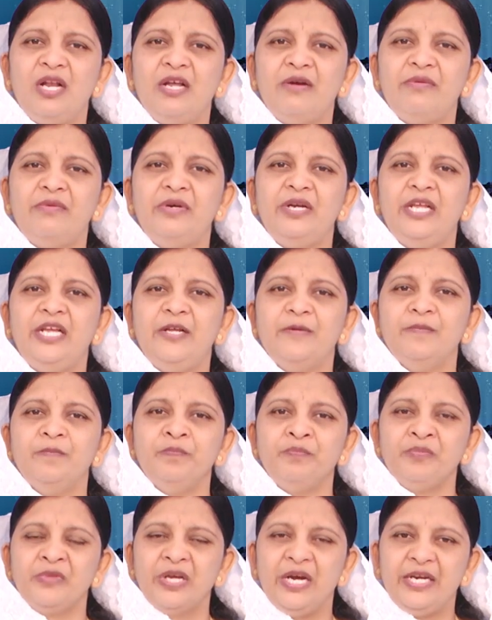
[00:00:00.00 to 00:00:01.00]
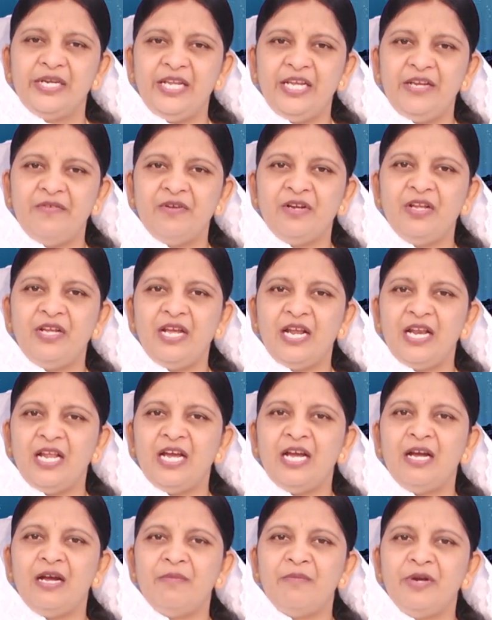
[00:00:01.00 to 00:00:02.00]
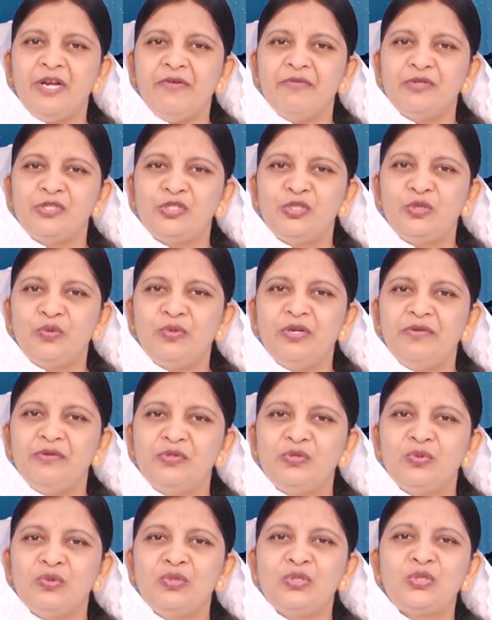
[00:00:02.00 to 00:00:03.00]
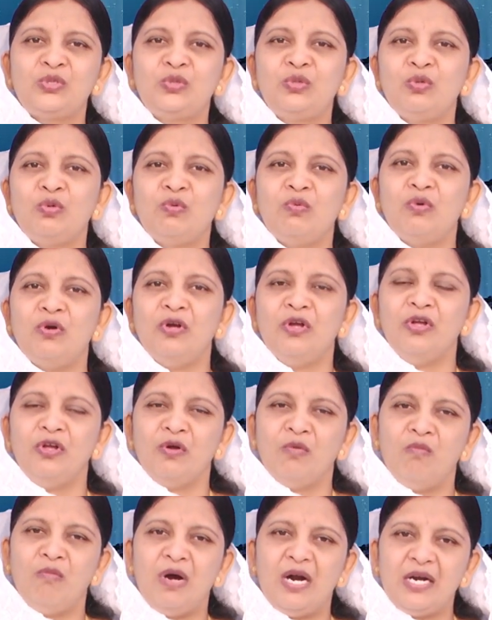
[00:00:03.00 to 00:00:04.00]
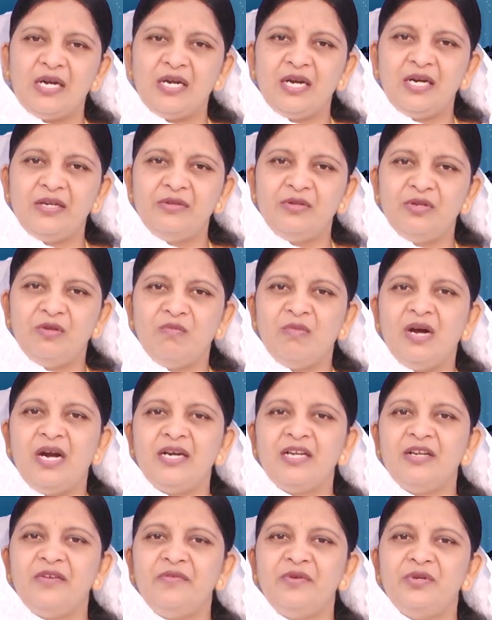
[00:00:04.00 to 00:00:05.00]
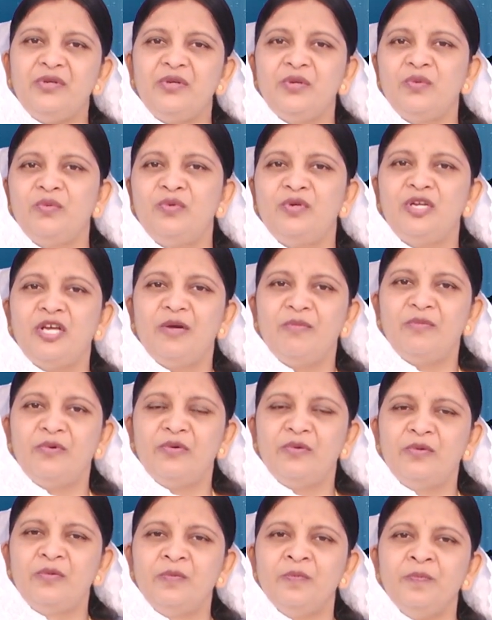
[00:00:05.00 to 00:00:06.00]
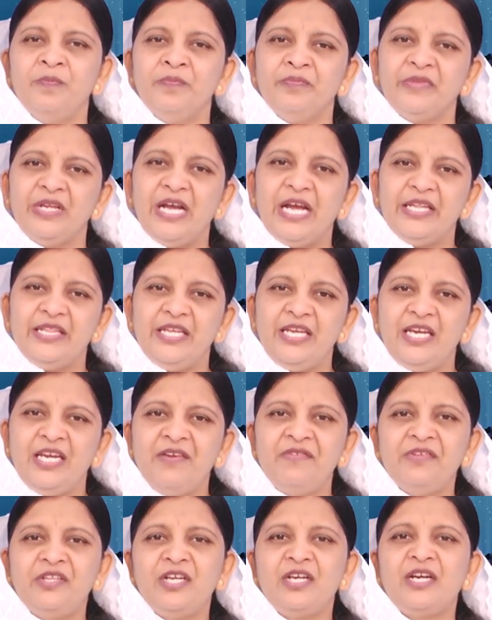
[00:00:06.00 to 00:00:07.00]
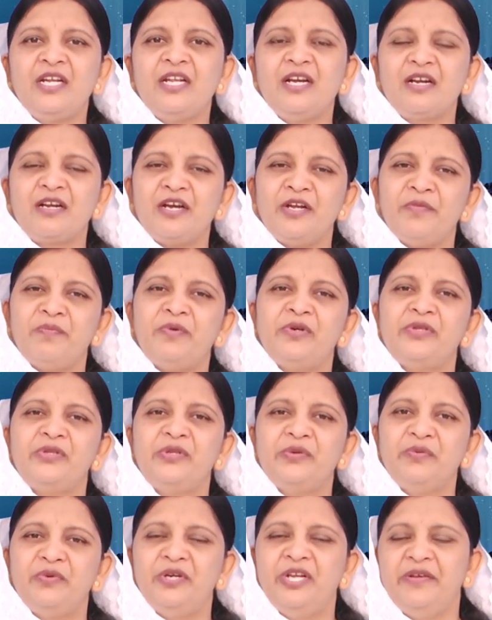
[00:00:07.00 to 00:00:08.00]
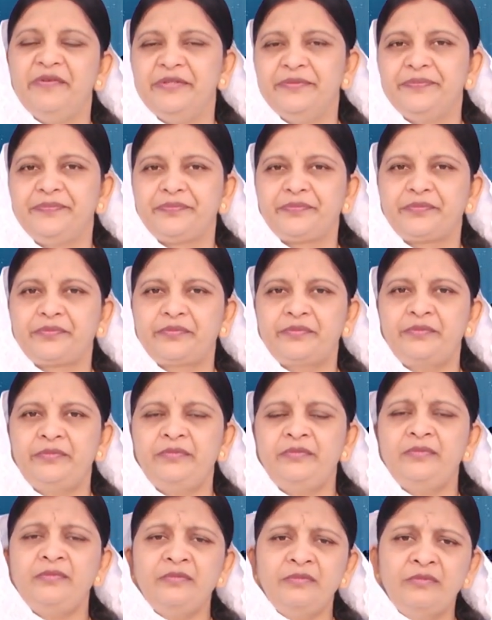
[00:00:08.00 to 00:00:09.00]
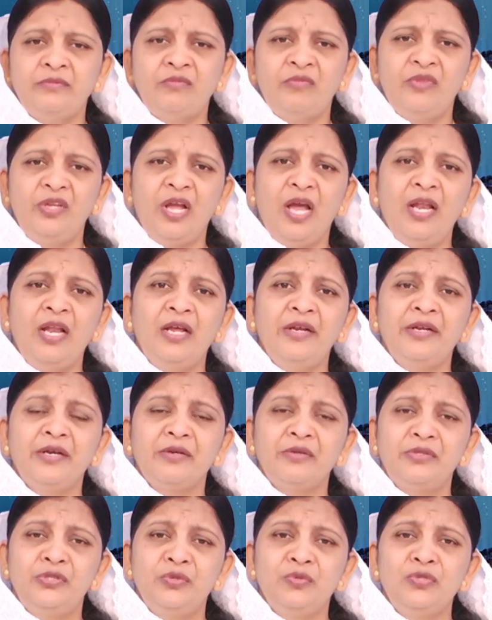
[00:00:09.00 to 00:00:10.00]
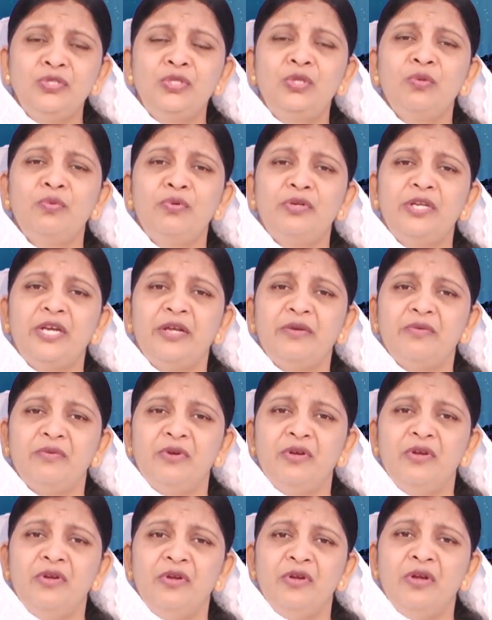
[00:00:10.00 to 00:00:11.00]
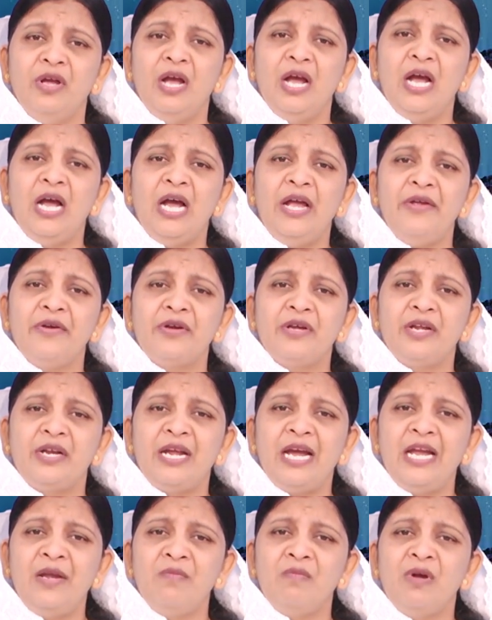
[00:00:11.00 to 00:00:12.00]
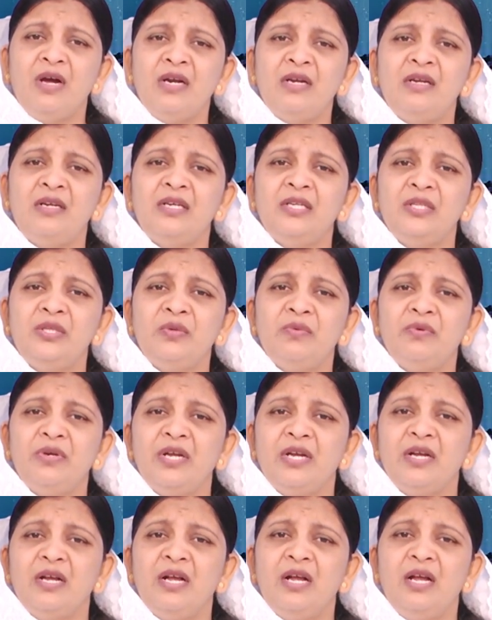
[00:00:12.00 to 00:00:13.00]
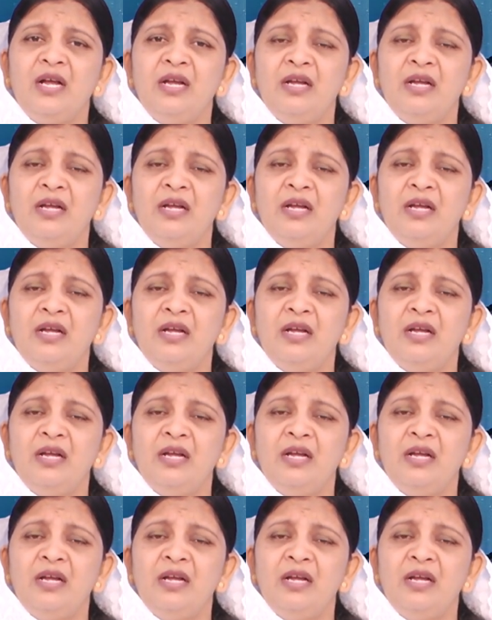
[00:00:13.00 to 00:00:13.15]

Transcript: అలా ఉండి ఆ టీవీలో ఎలా మరి వస్తూ నువ్వు చూస్తూ మాట్లాడుతున్న మాటలు వింటూ ఉంటామో అదే విధంగా నాకు కనపడుతూ ఉండేవి అలా నాకు చూస్తూ ఉన్నాను ఆ యొక్క రాయి మాట్లాడుతూ ఉండగా